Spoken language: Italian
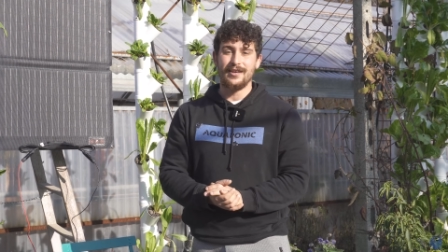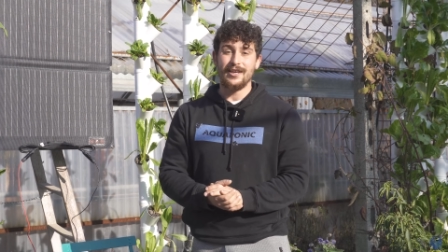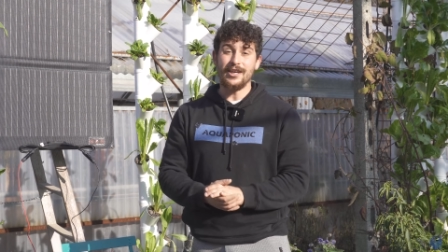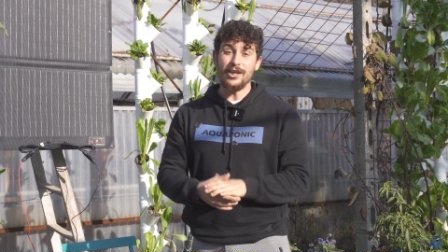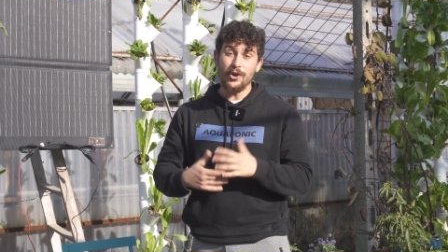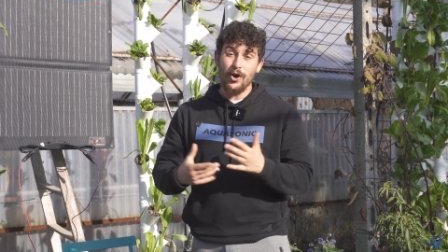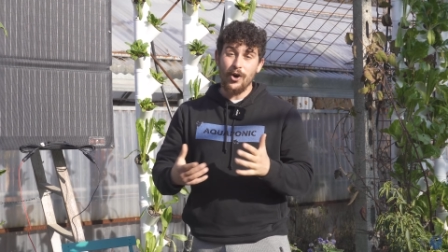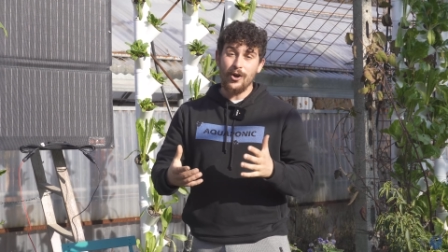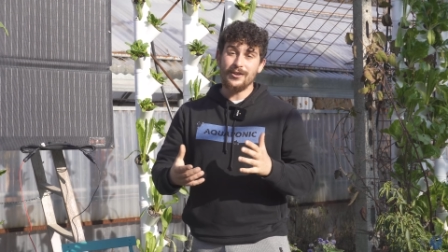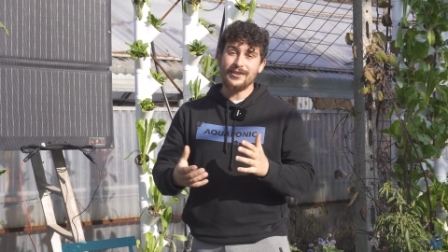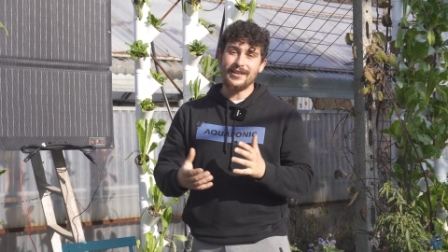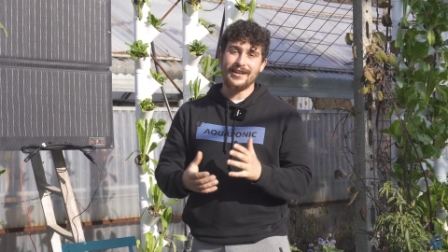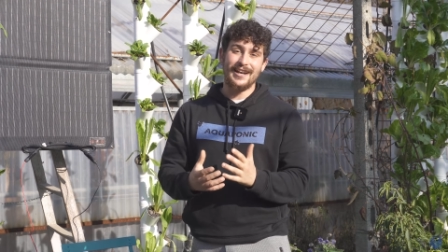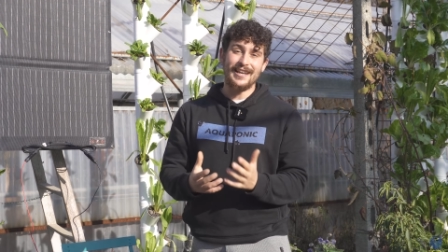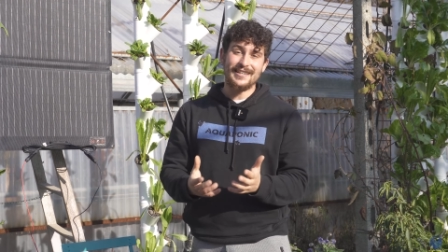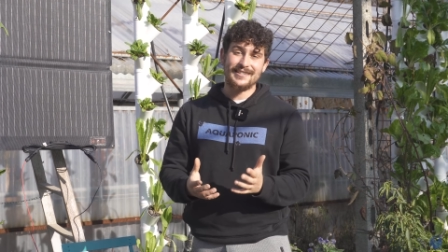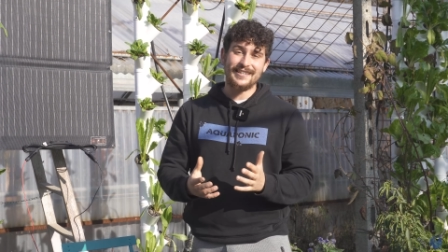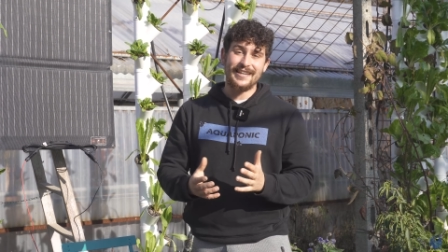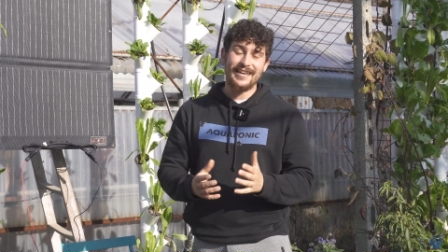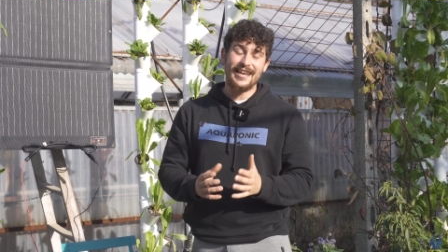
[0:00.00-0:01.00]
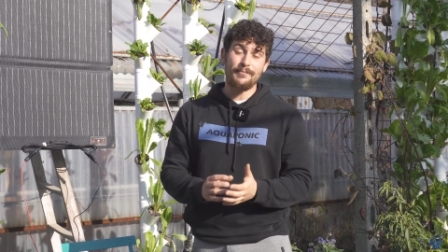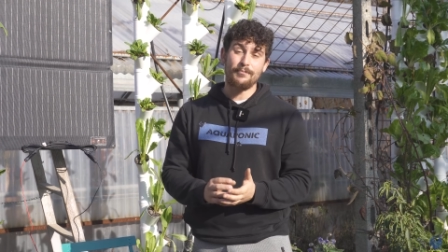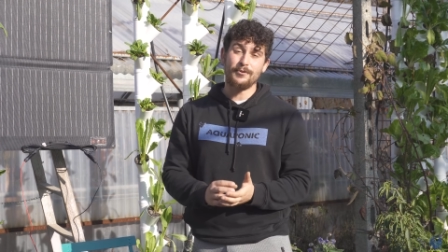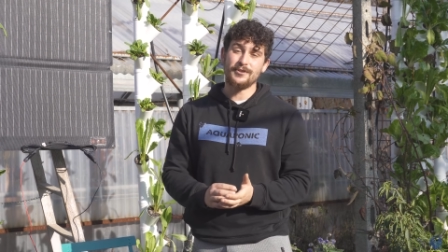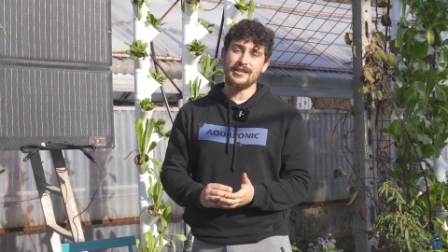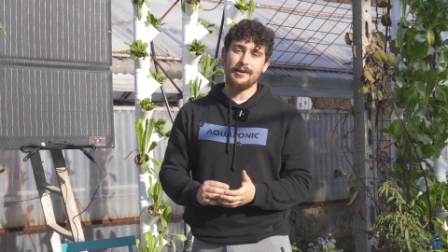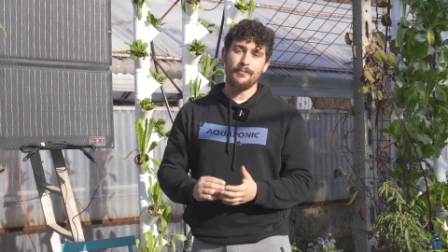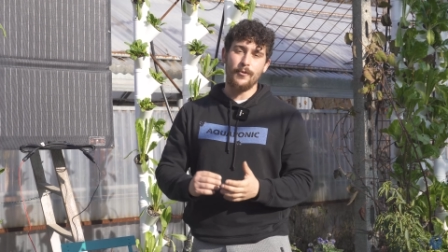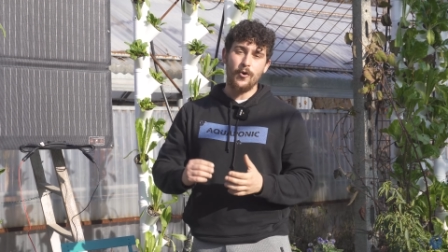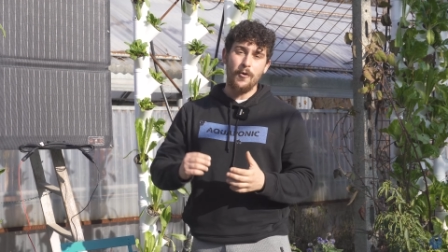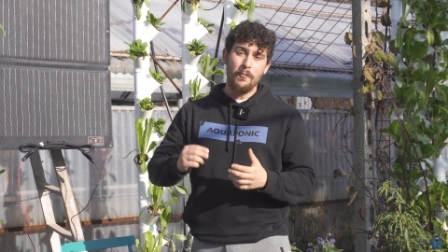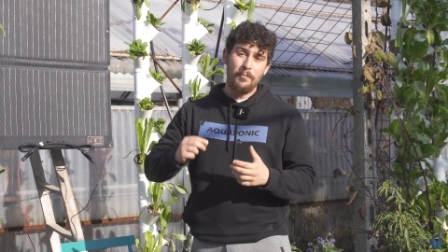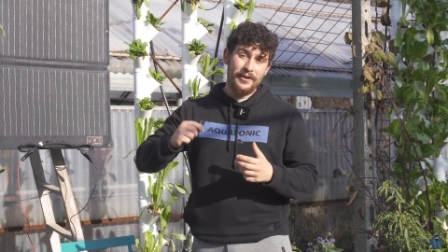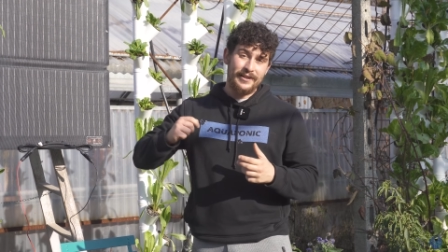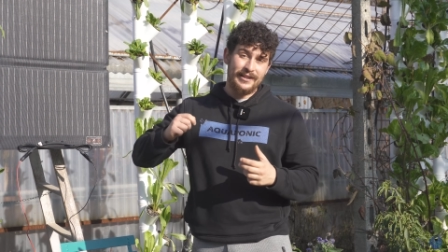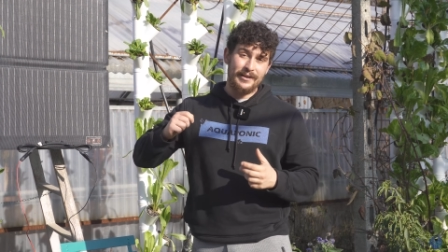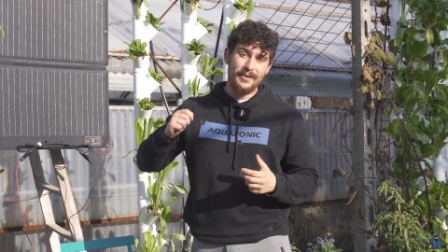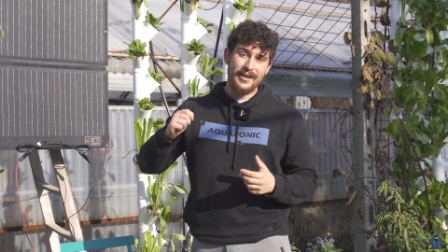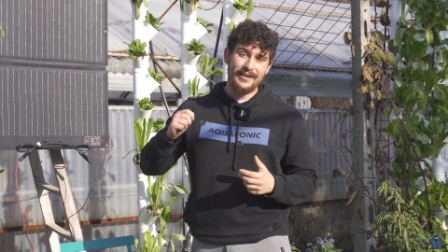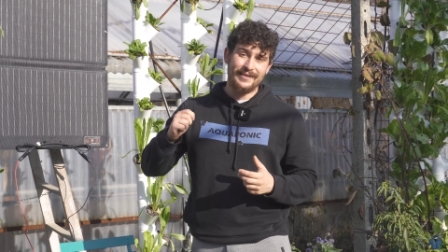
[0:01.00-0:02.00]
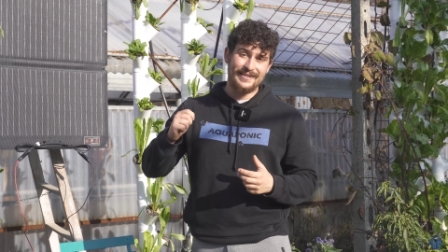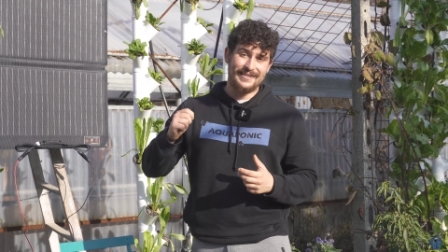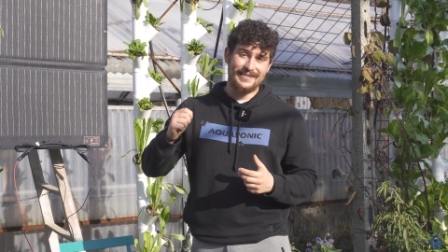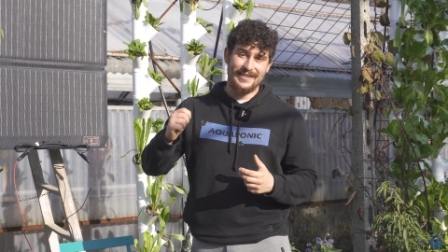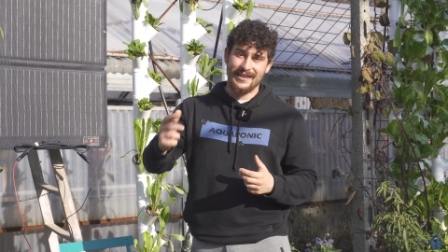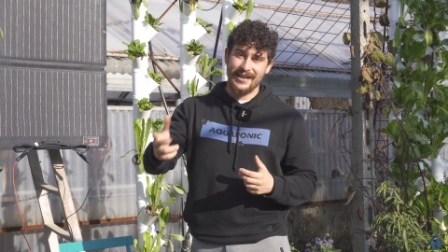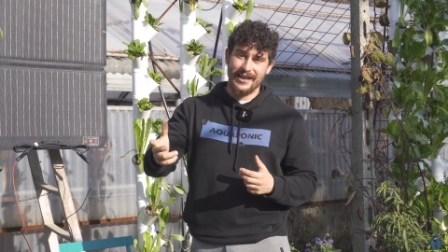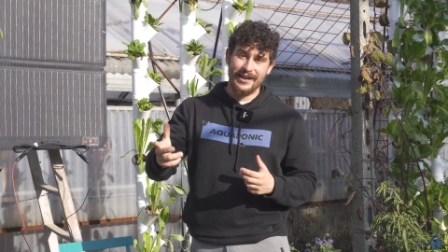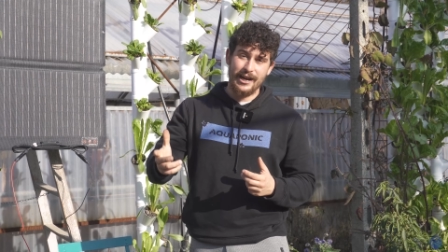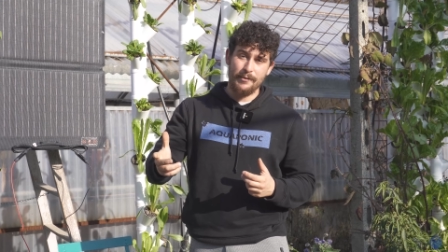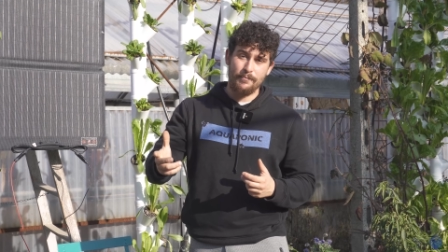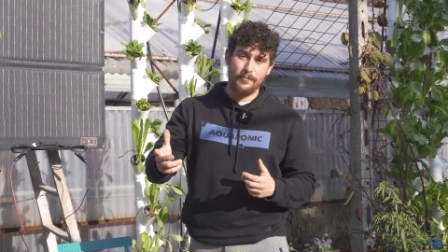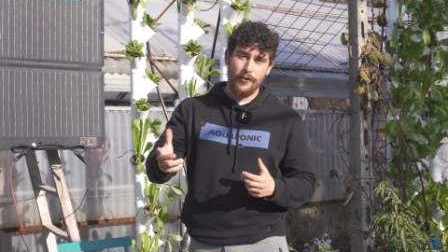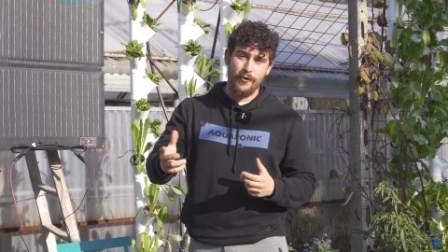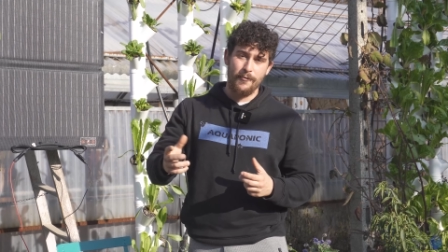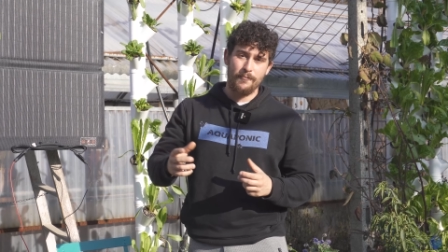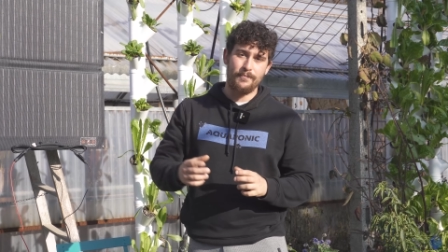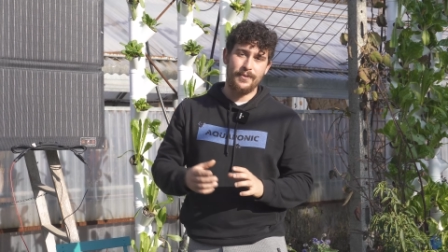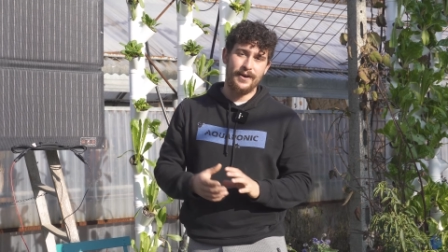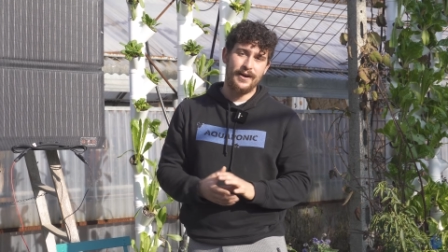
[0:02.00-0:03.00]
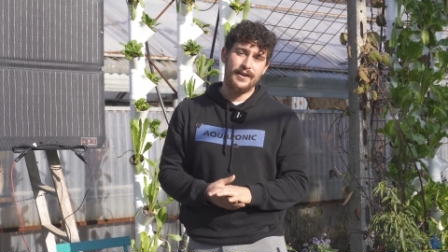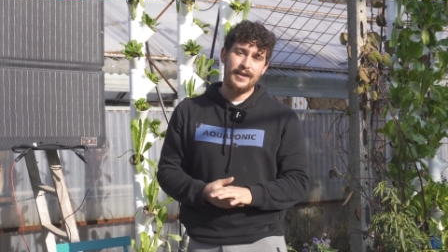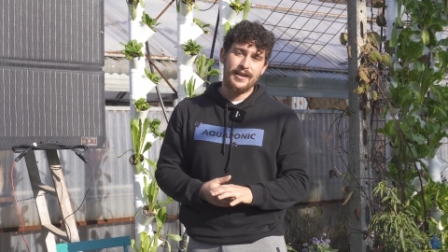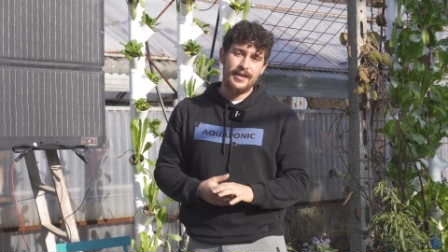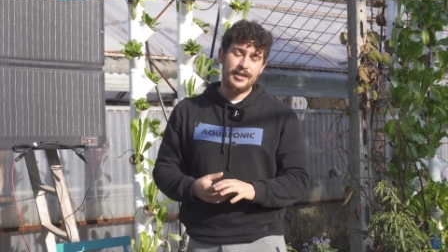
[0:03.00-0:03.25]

Inoltre la sera possiamo completamente staccare la pompa,